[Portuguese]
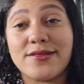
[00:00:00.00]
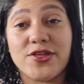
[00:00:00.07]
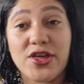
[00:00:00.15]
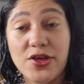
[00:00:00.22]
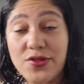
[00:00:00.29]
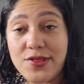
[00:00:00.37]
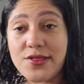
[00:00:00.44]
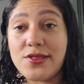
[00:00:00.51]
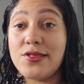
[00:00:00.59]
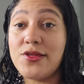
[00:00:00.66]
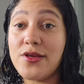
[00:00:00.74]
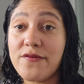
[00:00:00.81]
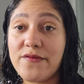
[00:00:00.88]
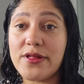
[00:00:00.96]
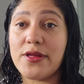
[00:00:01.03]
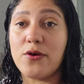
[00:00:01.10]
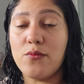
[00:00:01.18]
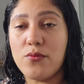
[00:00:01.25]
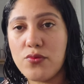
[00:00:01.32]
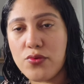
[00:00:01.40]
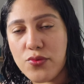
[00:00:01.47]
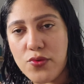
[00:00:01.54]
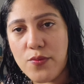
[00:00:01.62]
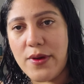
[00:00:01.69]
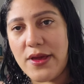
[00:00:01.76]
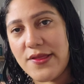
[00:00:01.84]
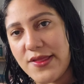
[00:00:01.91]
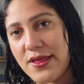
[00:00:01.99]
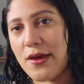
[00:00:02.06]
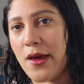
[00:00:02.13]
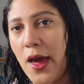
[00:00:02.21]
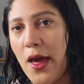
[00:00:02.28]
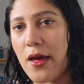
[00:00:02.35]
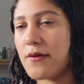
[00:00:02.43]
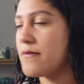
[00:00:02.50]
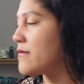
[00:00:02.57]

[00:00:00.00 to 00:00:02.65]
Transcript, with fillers: Gente, esses dias vendeu muito bem skincare.